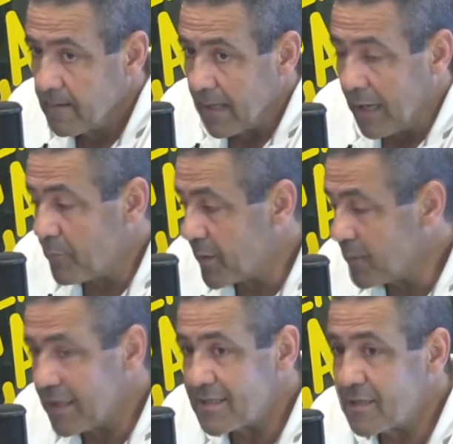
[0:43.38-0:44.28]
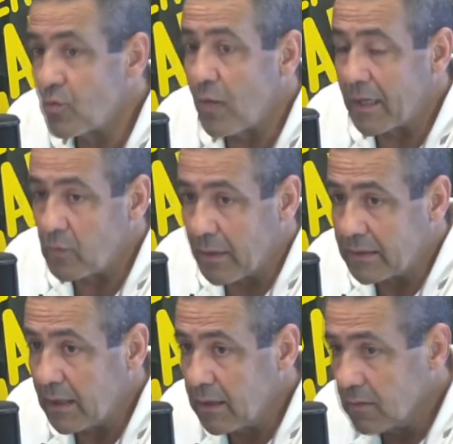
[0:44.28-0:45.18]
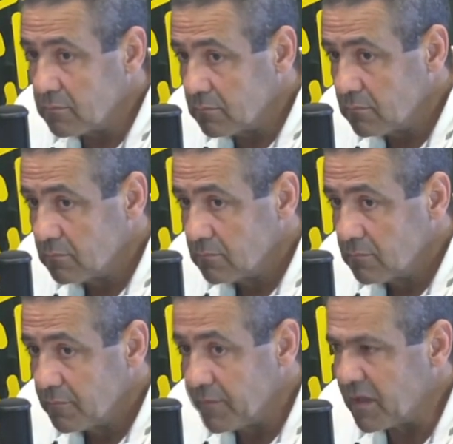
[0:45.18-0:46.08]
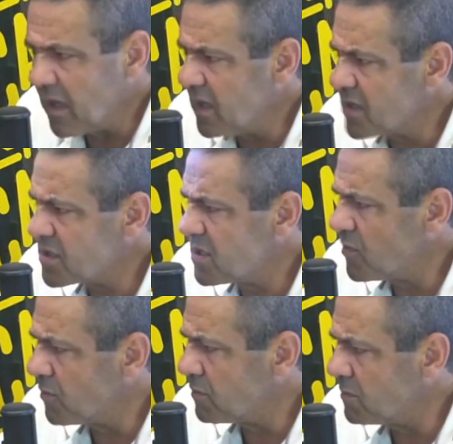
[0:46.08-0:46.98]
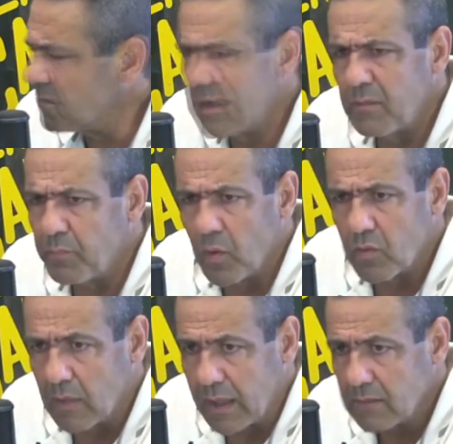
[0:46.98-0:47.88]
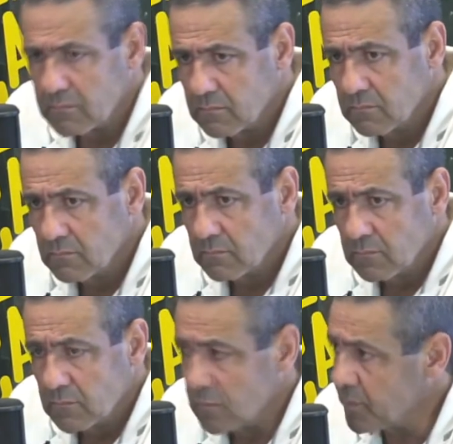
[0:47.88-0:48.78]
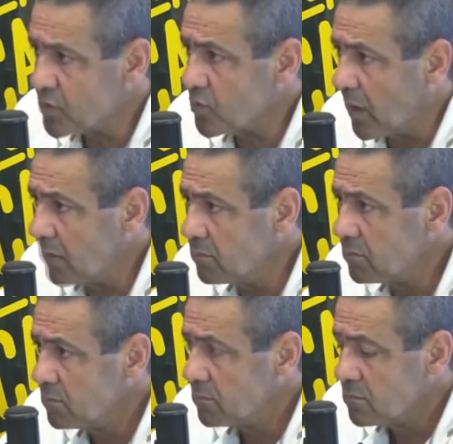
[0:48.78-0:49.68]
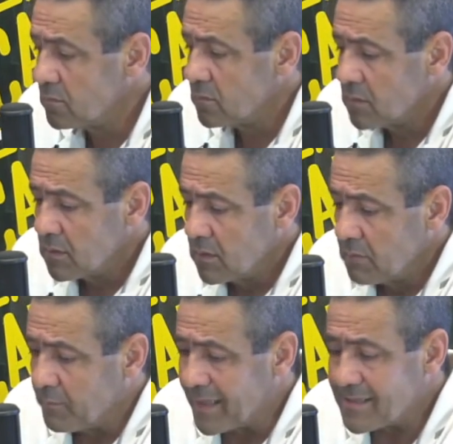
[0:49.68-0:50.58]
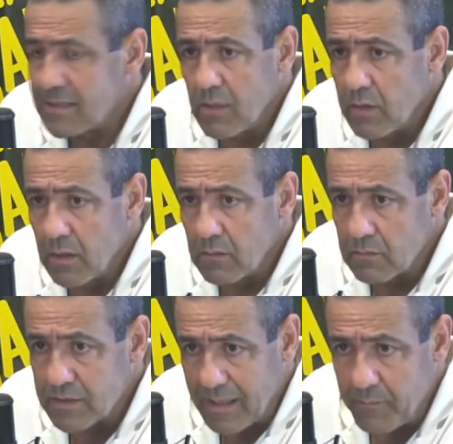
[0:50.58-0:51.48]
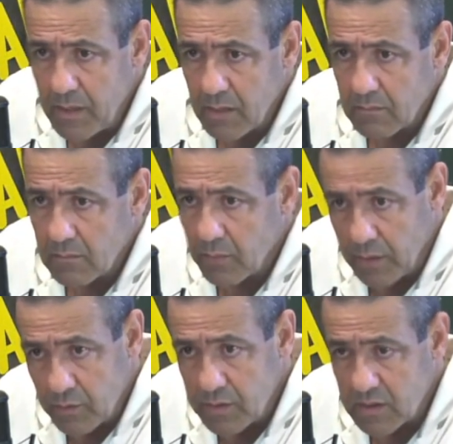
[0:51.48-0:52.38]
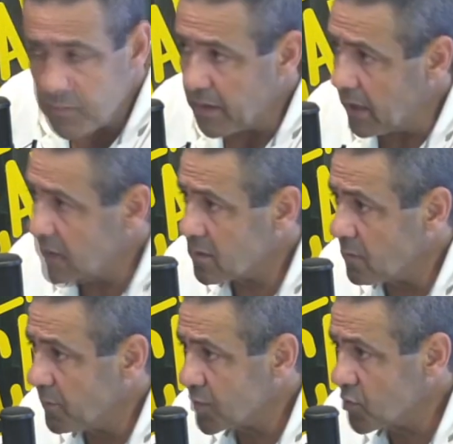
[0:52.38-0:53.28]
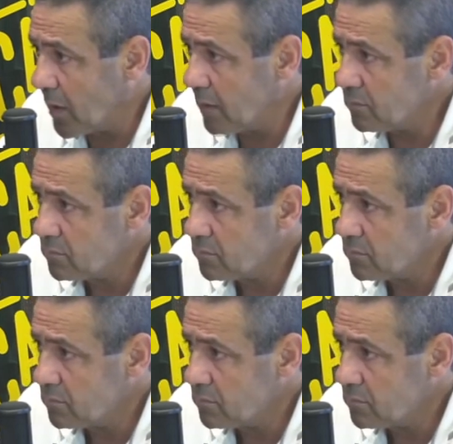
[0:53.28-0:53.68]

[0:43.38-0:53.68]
Aí eu permaneci no quarto batalhão. Fiquei acho que um ano e pouco lá com o pessoal. Passei o que eu sabia, o que eu tinha de experiência com o pessoal.